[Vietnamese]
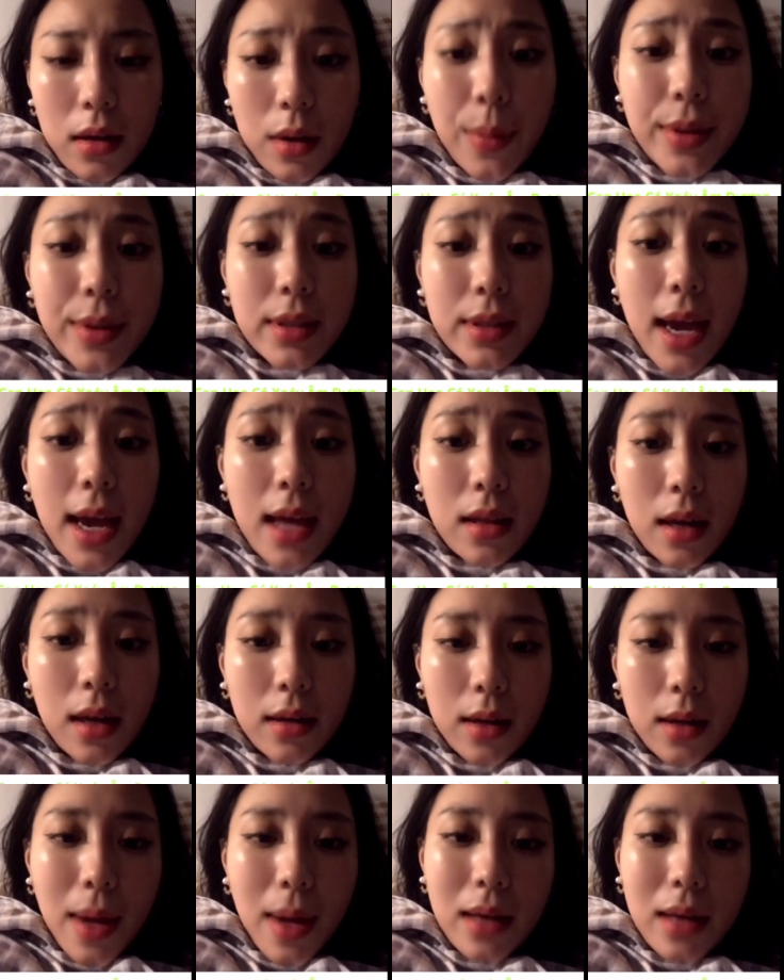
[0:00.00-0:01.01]
Nhưng mà ghê
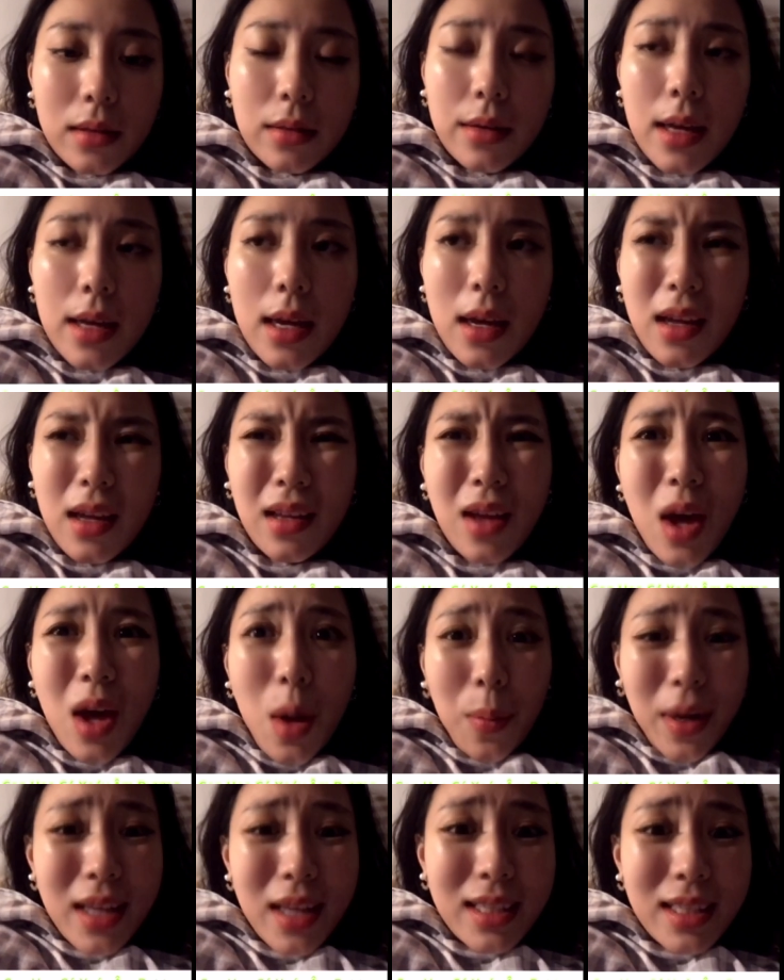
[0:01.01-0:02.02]
thật, các bạn thử đi ấy.
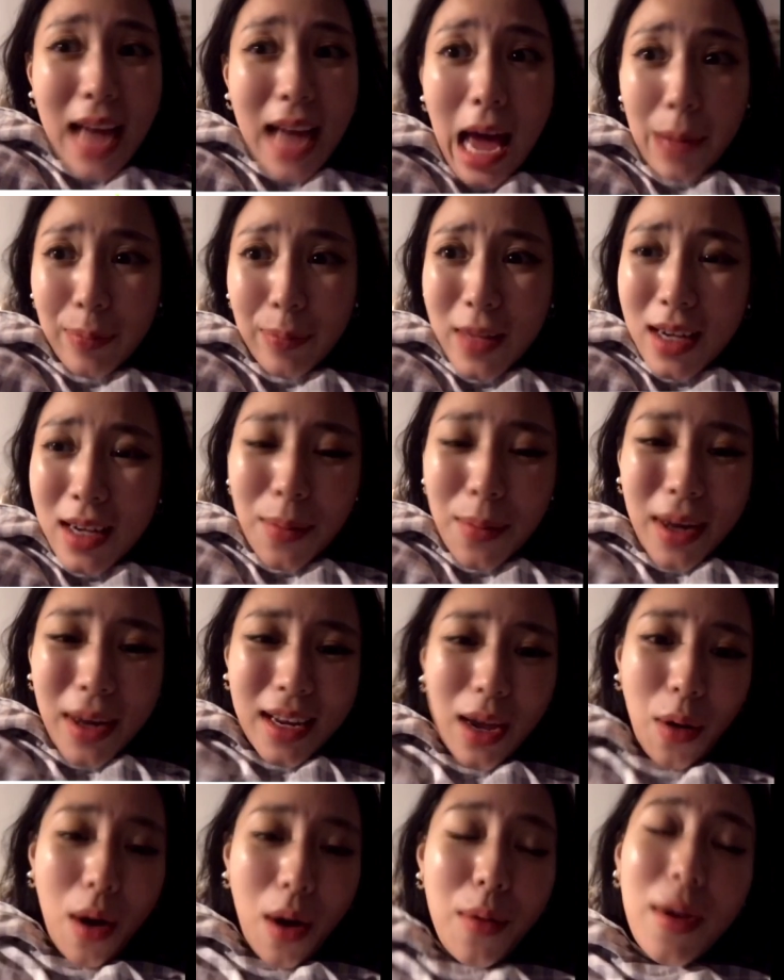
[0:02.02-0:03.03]
Mà đi xe đạp nhá, các
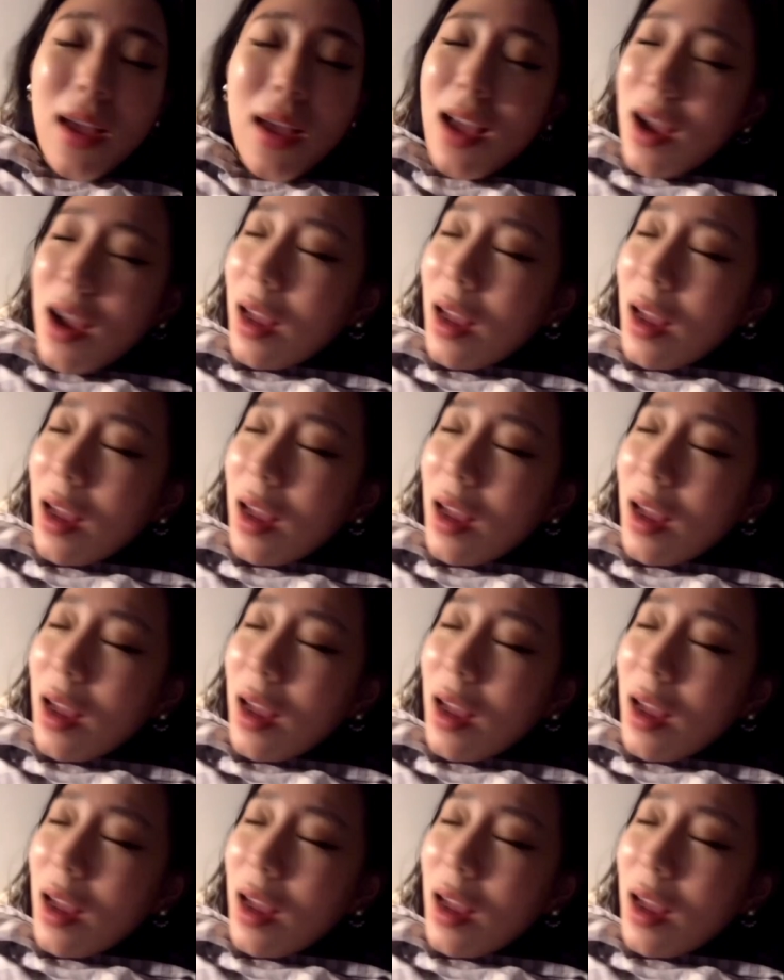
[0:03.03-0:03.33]
bạn hiểu không?